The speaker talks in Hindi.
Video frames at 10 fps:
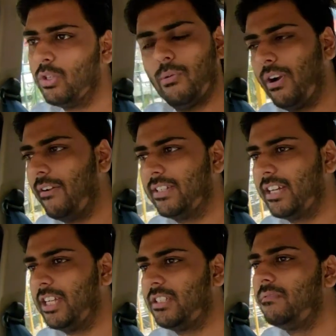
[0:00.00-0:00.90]
सो फटाफट
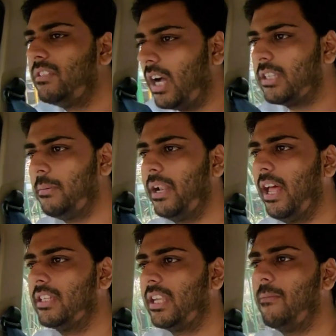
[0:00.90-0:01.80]
से जहां से मैंने
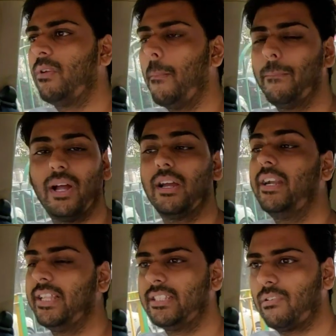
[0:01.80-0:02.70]
लास्ट टाइम
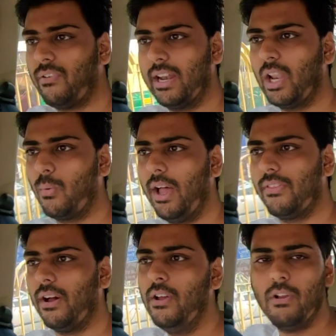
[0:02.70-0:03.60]
कंडेंसर फैन लगवाया
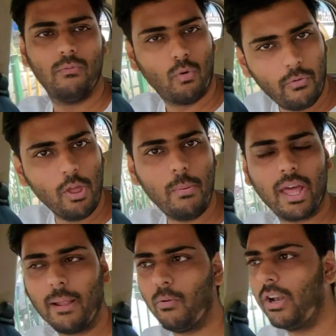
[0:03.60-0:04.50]
था वो वीडियो भी
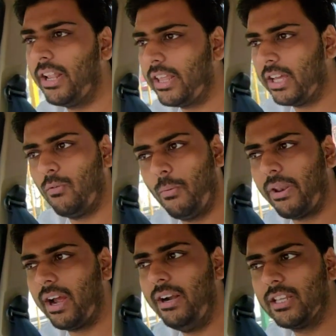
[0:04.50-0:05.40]
अगर आप लोगों ने नहीं देखा था वो भी
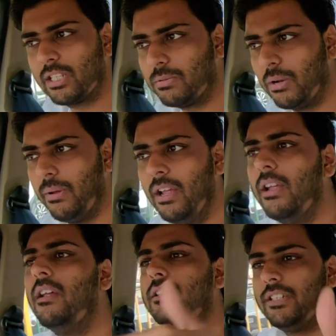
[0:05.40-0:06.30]
रहेगा डिस्क्रिप्शन में
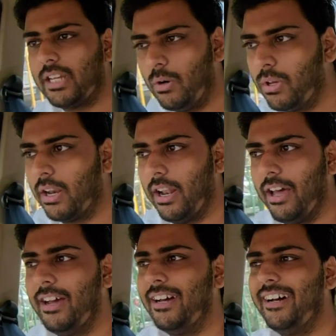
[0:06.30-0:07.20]
चेकआउट कर
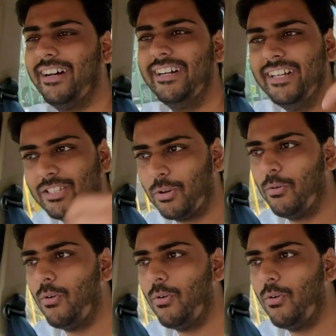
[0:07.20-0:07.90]
लेना सो